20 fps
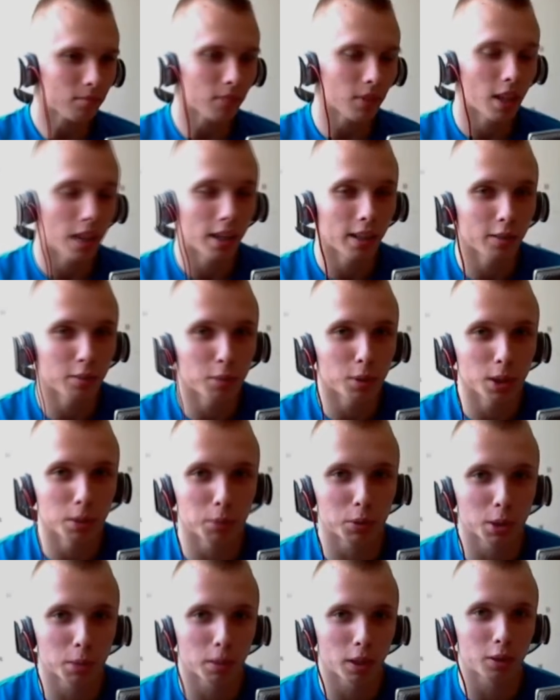Ale w moim
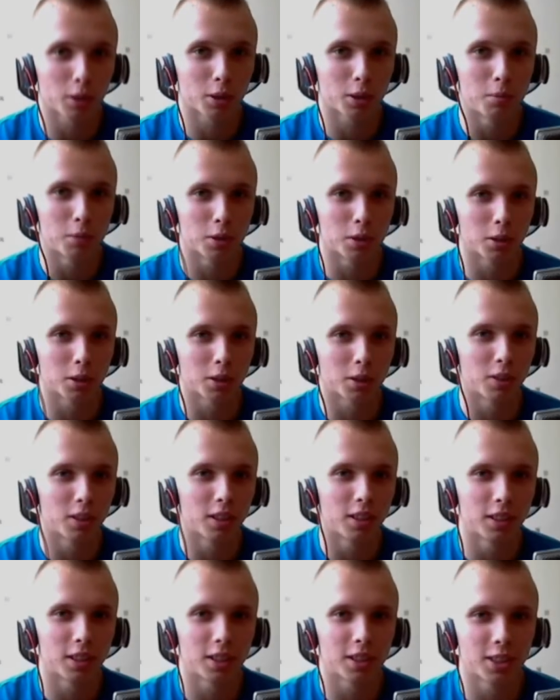przypadku może to
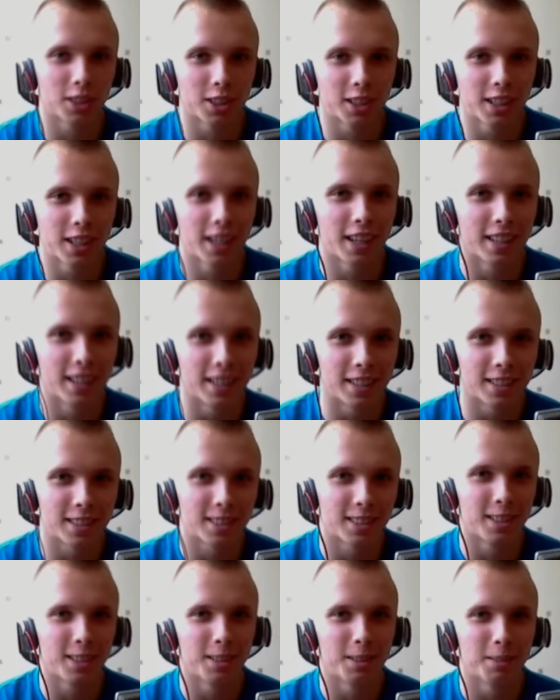wyglądać troszkę
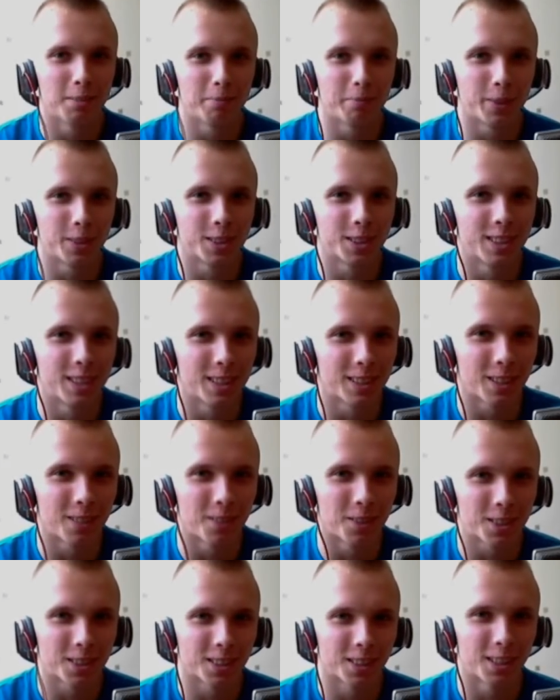inaczej i
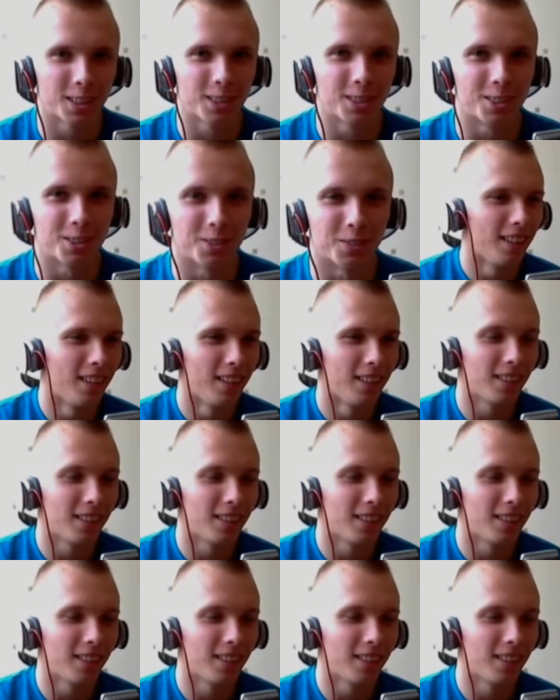poznęcony się nad ludźmi.